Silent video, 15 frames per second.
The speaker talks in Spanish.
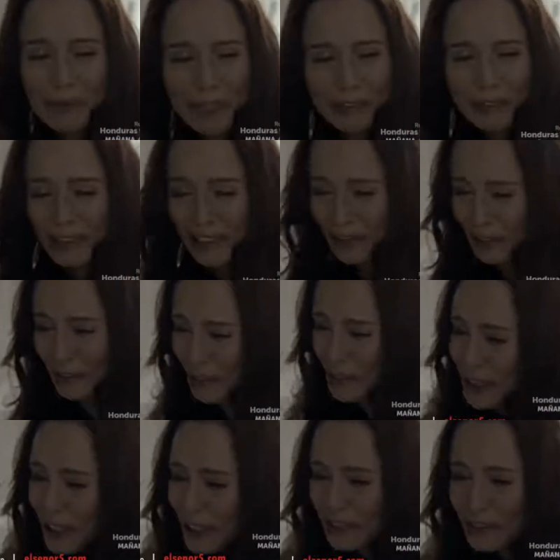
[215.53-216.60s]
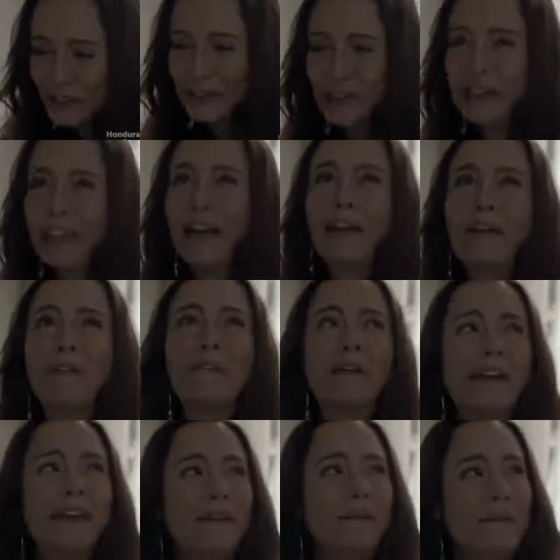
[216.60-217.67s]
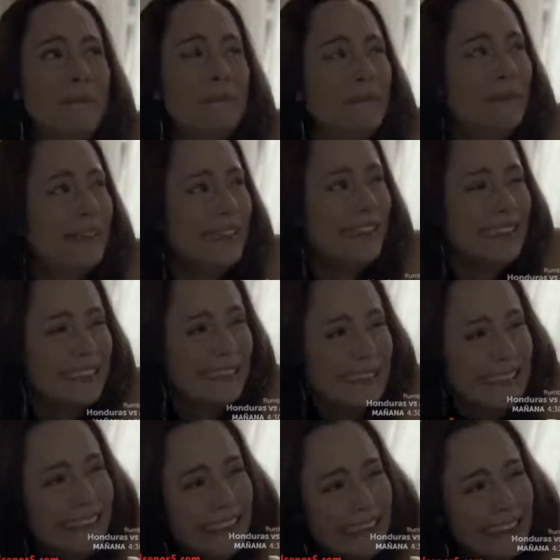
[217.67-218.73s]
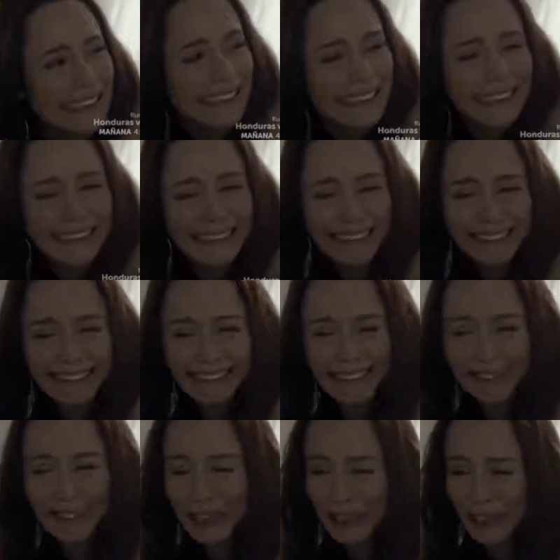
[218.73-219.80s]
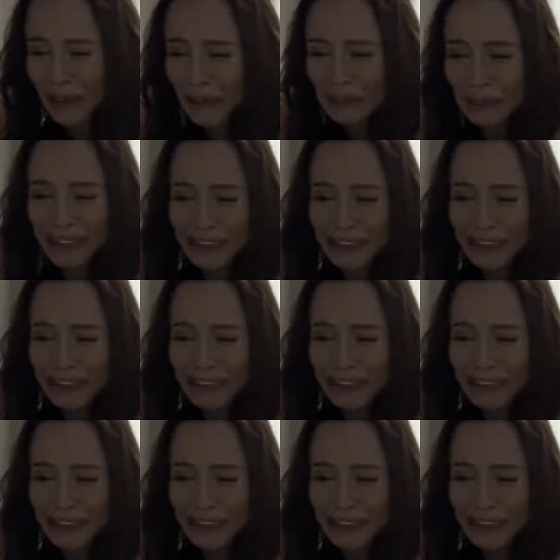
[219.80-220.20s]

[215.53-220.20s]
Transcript: amarillo de rosca. Yo soy una huevo, parce. Van a